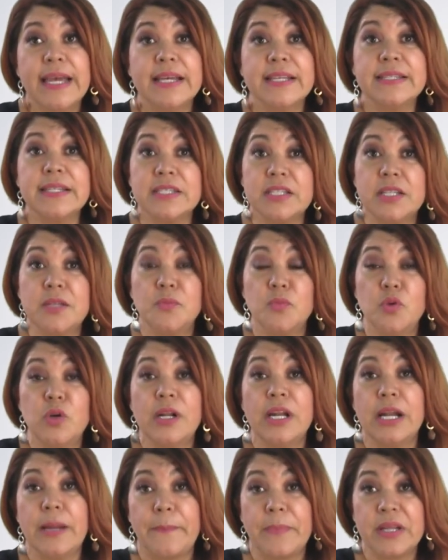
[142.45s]
se
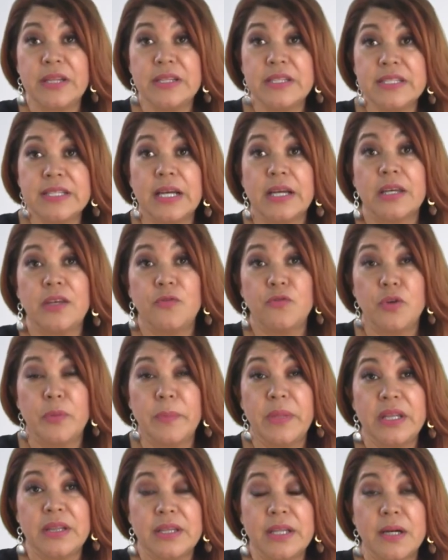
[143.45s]
estimule el aprendizaje y
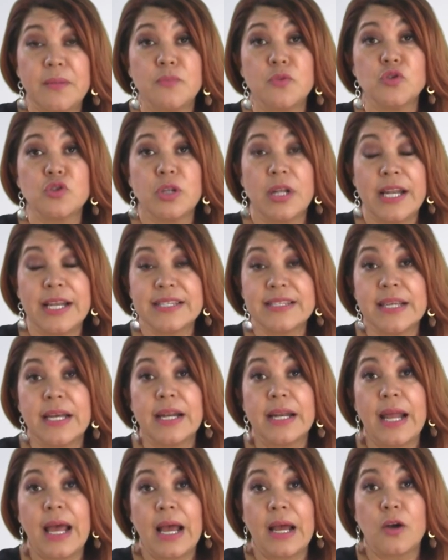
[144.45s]
fomentamos la
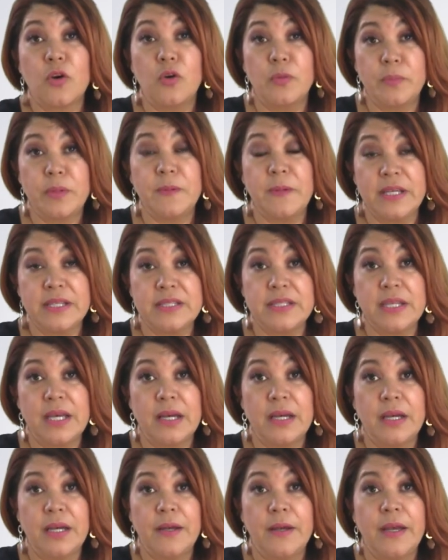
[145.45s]
sana convivencia.